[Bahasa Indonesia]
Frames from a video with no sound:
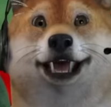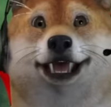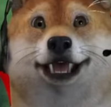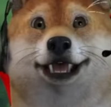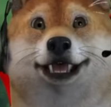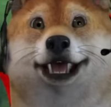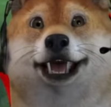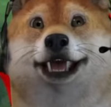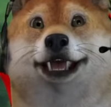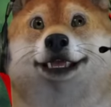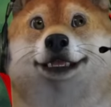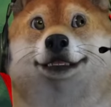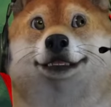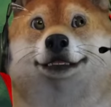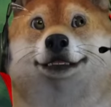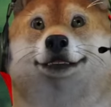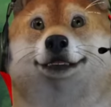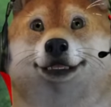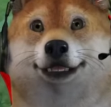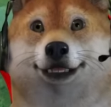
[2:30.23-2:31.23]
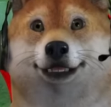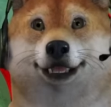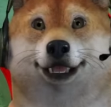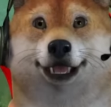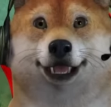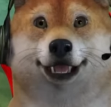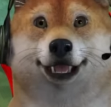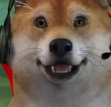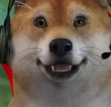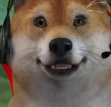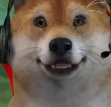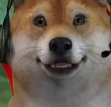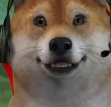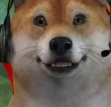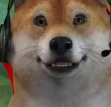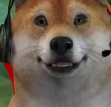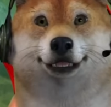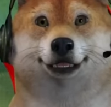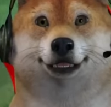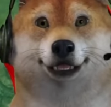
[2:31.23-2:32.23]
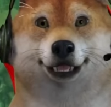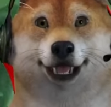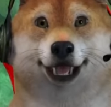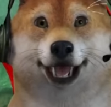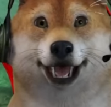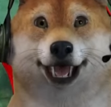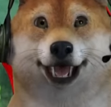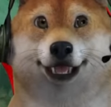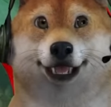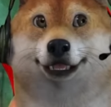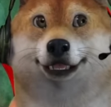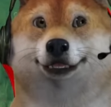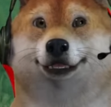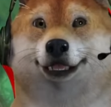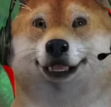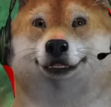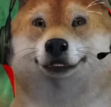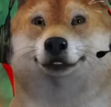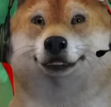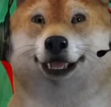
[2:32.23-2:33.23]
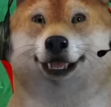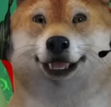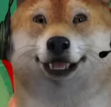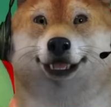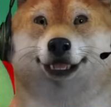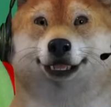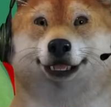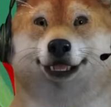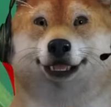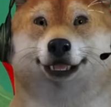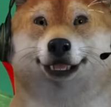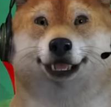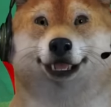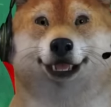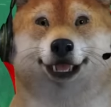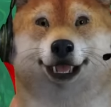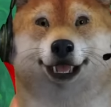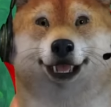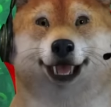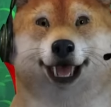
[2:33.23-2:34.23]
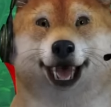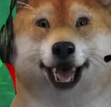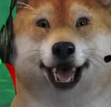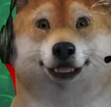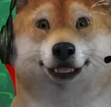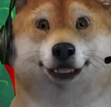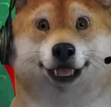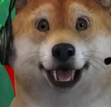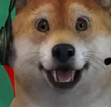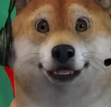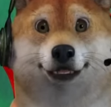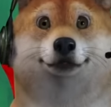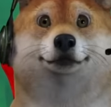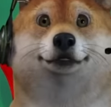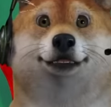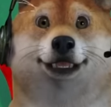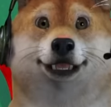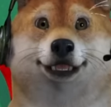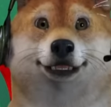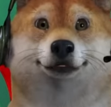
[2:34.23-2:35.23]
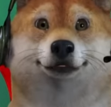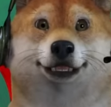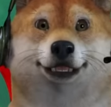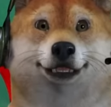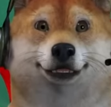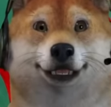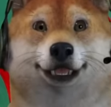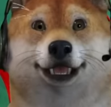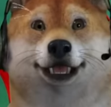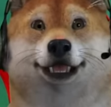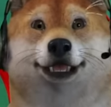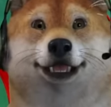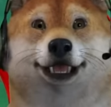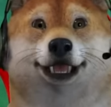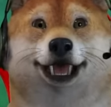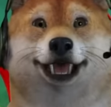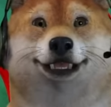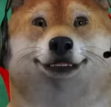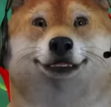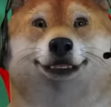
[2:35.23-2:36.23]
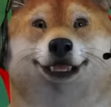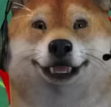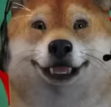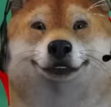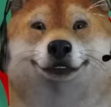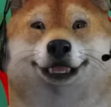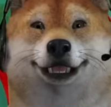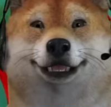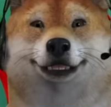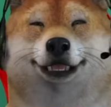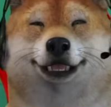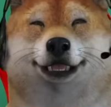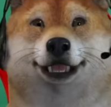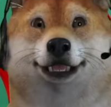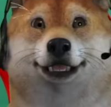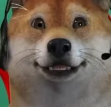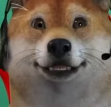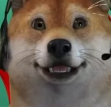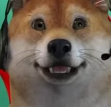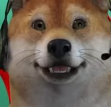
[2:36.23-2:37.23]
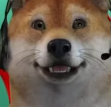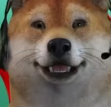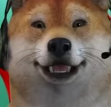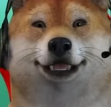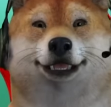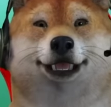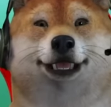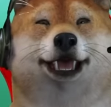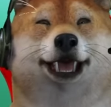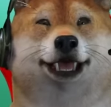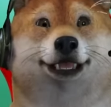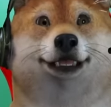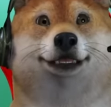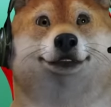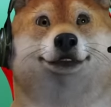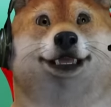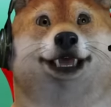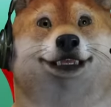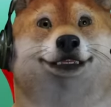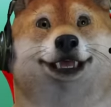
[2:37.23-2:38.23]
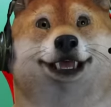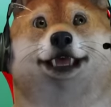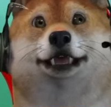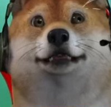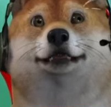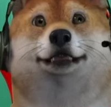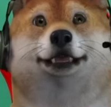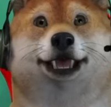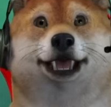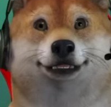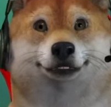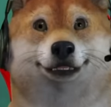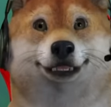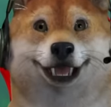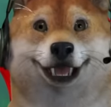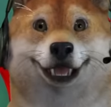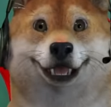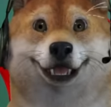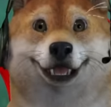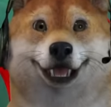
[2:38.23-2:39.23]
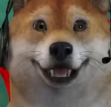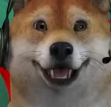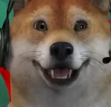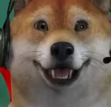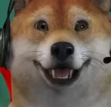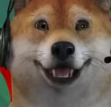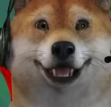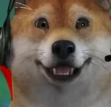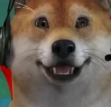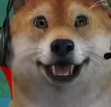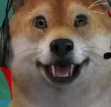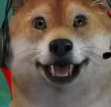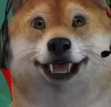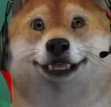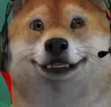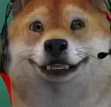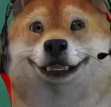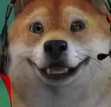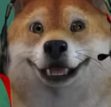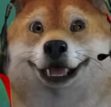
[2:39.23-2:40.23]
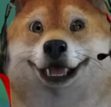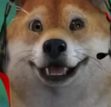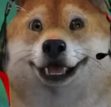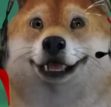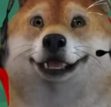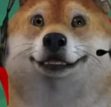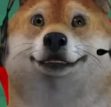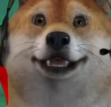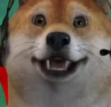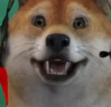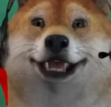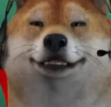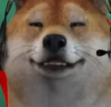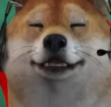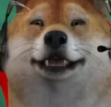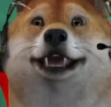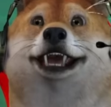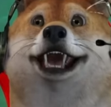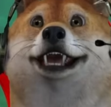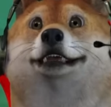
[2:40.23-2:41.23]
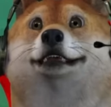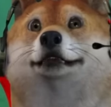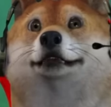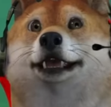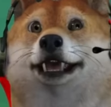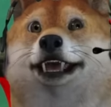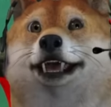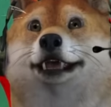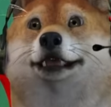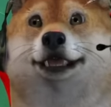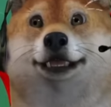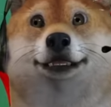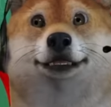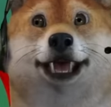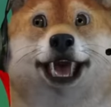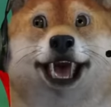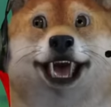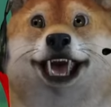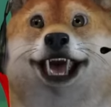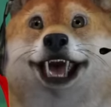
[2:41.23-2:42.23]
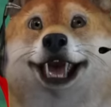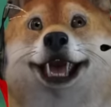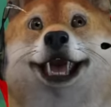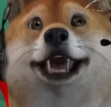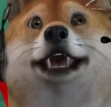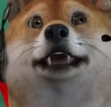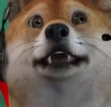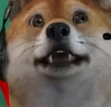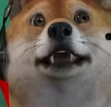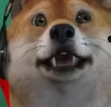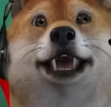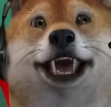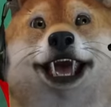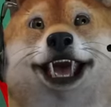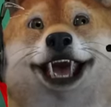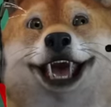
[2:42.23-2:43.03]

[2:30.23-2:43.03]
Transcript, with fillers: kita. Oke. Okay. Nice, nice banget ini nih. Oh, level up tuh. Nah, kan bisa level up teman-temannya. Jadi itu kita bisa menambah ukuran badan kita ya kan. yes, semakin besar, loh nanti obit makan ikan hiu ya kan.